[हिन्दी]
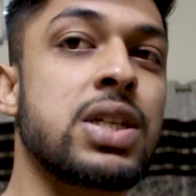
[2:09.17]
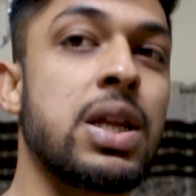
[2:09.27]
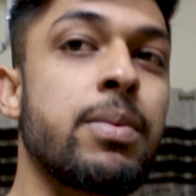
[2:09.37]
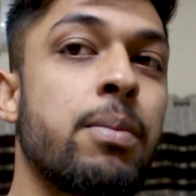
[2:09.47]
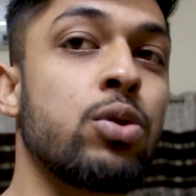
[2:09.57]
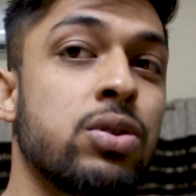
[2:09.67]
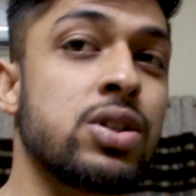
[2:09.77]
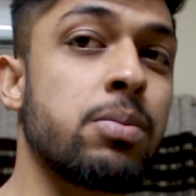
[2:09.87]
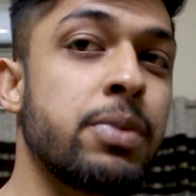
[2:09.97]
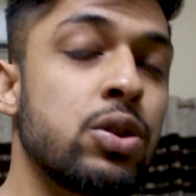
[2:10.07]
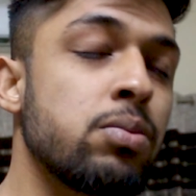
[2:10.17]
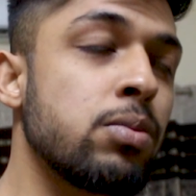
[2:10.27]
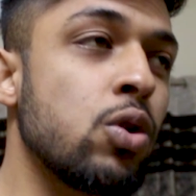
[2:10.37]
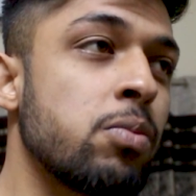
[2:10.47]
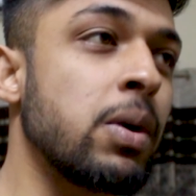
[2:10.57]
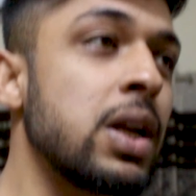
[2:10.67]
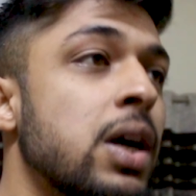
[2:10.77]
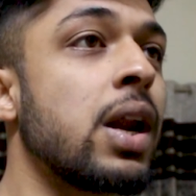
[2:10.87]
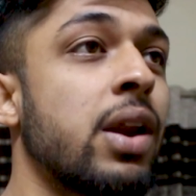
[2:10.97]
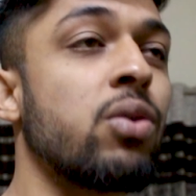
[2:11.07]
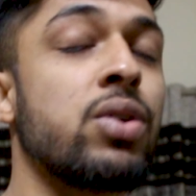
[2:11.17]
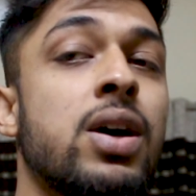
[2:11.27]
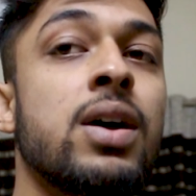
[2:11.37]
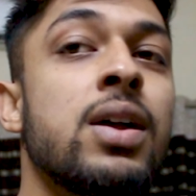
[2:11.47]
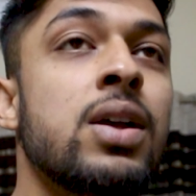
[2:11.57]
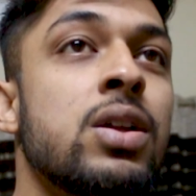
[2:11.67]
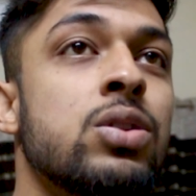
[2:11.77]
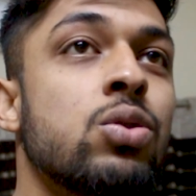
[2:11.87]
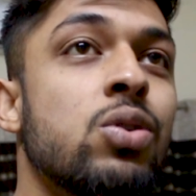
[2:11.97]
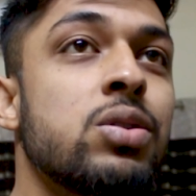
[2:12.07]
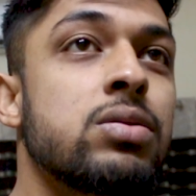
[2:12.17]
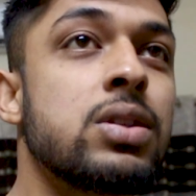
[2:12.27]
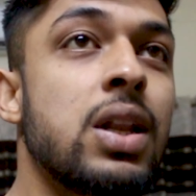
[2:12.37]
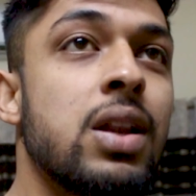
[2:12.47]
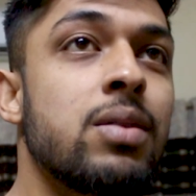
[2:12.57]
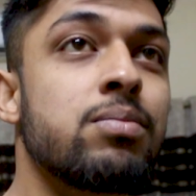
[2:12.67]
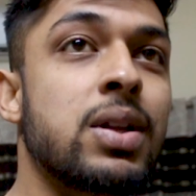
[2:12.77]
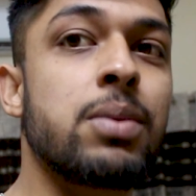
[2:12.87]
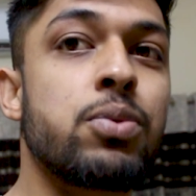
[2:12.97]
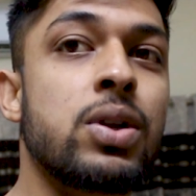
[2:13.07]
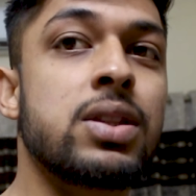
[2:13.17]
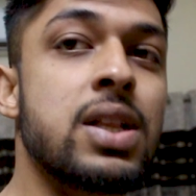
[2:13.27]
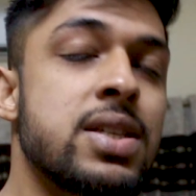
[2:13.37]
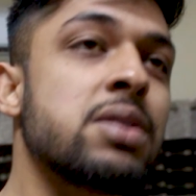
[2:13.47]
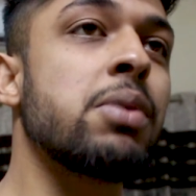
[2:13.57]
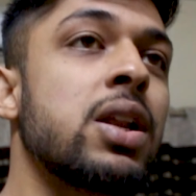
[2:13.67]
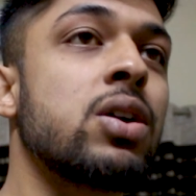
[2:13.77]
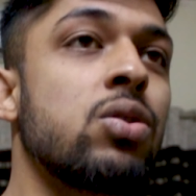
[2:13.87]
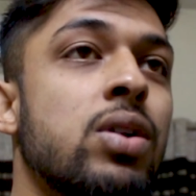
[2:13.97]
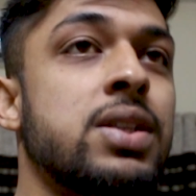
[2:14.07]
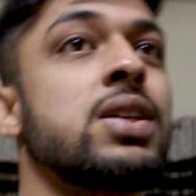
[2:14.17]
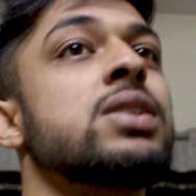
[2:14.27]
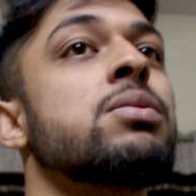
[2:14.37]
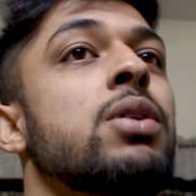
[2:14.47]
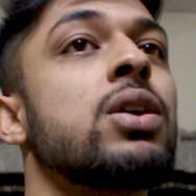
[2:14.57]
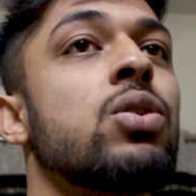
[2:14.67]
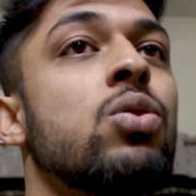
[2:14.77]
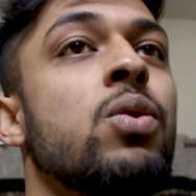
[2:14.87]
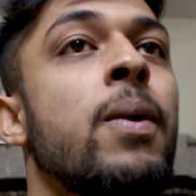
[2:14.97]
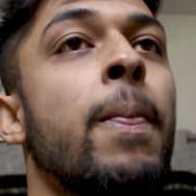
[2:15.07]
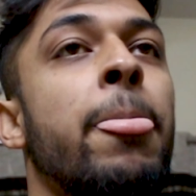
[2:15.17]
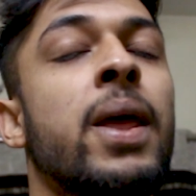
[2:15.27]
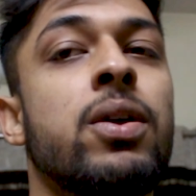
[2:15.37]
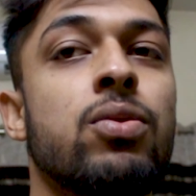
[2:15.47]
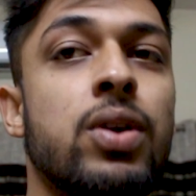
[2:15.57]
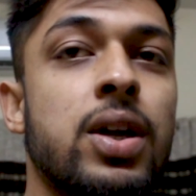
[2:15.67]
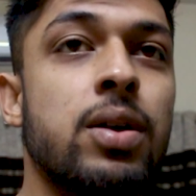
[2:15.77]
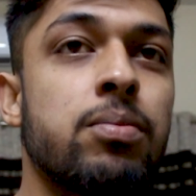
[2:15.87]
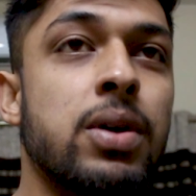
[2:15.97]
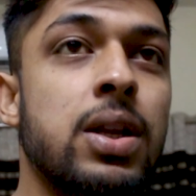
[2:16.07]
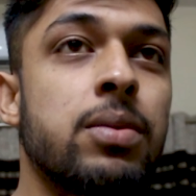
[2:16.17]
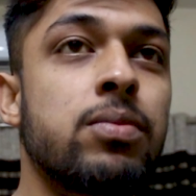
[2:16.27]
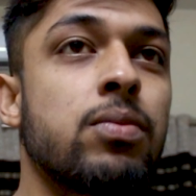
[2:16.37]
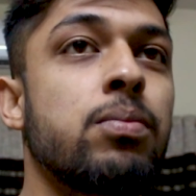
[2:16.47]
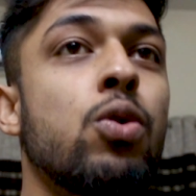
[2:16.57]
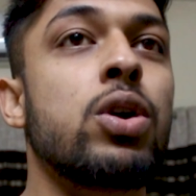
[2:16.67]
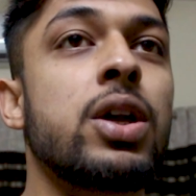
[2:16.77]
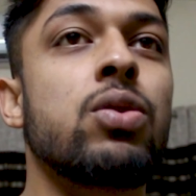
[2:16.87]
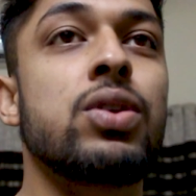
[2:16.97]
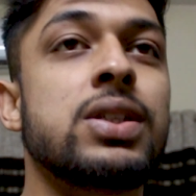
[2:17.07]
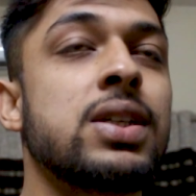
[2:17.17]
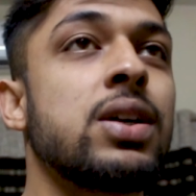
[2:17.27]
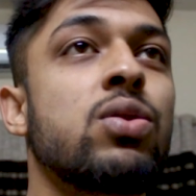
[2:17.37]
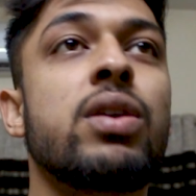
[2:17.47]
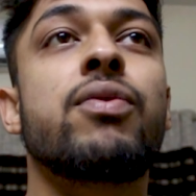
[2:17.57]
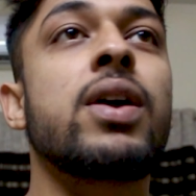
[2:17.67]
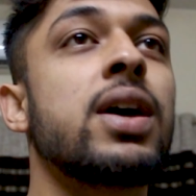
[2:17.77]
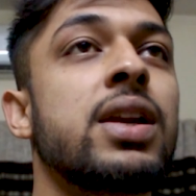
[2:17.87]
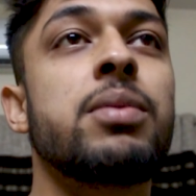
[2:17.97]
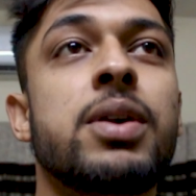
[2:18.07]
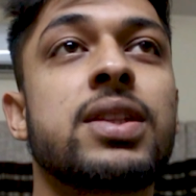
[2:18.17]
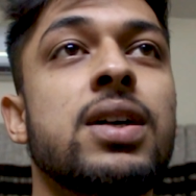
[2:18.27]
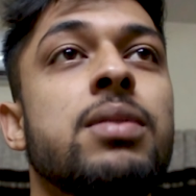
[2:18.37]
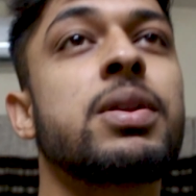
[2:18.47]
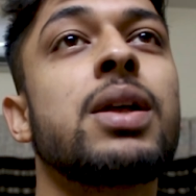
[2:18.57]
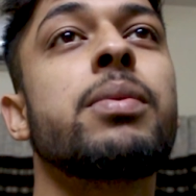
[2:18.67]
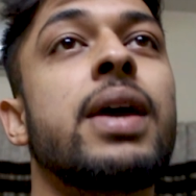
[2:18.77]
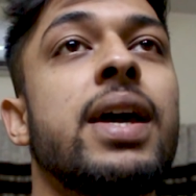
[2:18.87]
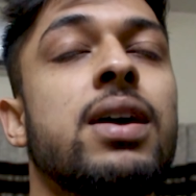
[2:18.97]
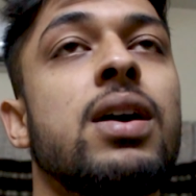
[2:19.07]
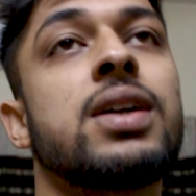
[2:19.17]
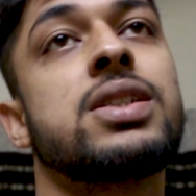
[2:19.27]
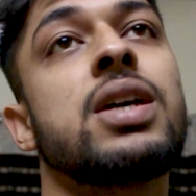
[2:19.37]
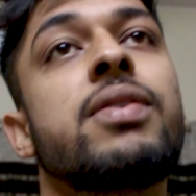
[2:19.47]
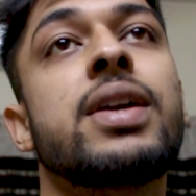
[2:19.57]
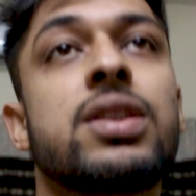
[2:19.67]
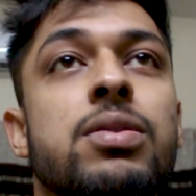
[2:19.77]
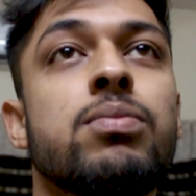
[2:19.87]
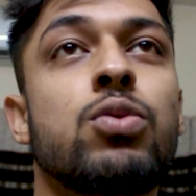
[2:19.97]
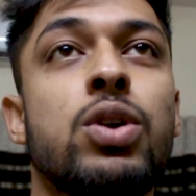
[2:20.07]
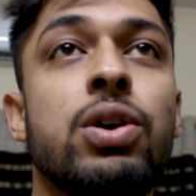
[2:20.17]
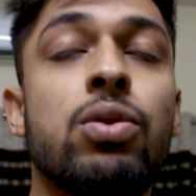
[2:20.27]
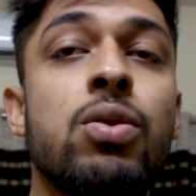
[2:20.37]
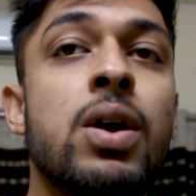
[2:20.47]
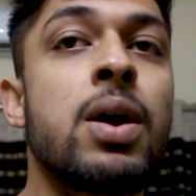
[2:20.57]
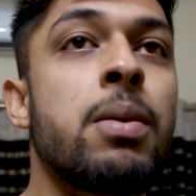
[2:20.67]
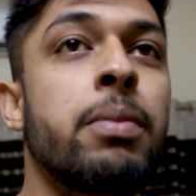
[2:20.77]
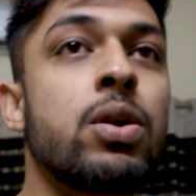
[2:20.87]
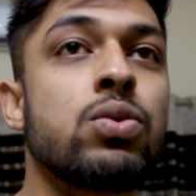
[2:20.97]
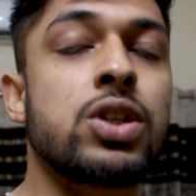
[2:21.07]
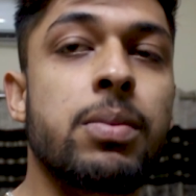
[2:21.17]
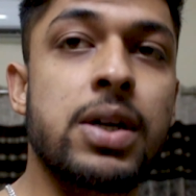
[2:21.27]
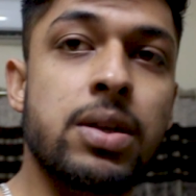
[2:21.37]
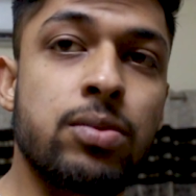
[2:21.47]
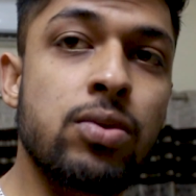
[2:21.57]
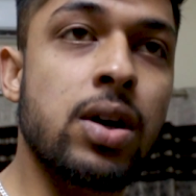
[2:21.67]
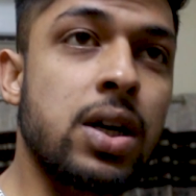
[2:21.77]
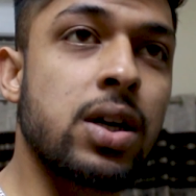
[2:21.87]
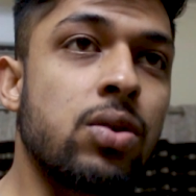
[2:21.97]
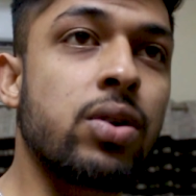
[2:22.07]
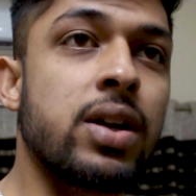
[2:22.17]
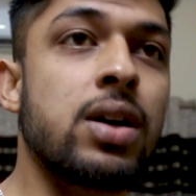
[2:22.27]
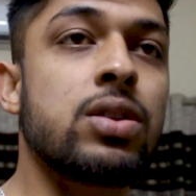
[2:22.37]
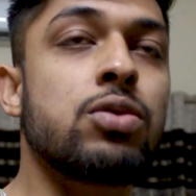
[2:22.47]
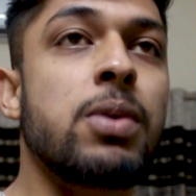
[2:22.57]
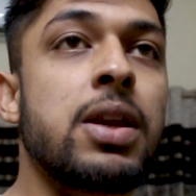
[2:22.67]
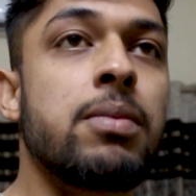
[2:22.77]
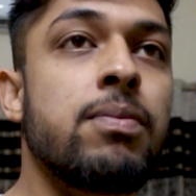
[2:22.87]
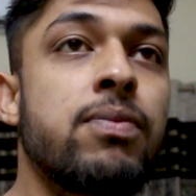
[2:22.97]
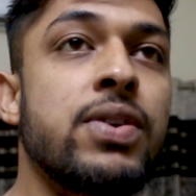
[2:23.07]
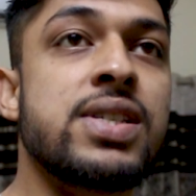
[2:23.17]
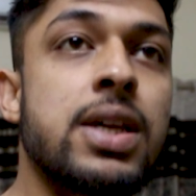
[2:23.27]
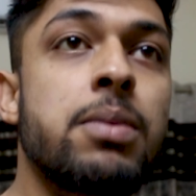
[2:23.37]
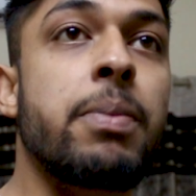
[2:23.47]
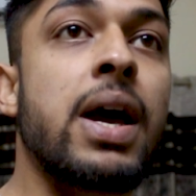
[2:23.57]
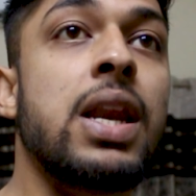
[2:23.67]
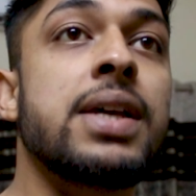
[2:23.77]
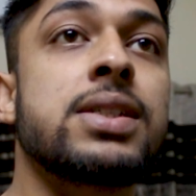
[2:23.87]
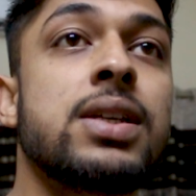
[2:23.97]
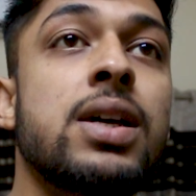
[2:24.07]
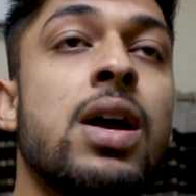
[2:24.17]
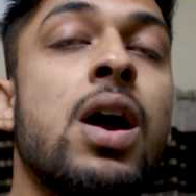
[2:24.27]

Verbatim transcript: इसलिए मैं बोलता हूँ जब भी तुम लोग बल कर रहे हो ना तो दिल मतलब पूरे दिल से बल करो अच्छे से बल करो क्योंकि मतलब मोटे होने से कोई फ़र्क नहीं पड़ता मतलब एक अच्छे वेट तक मोटे हो बट उसके बाद जब तुम कट करोगे ना तुम्हारी फिजिक पहले से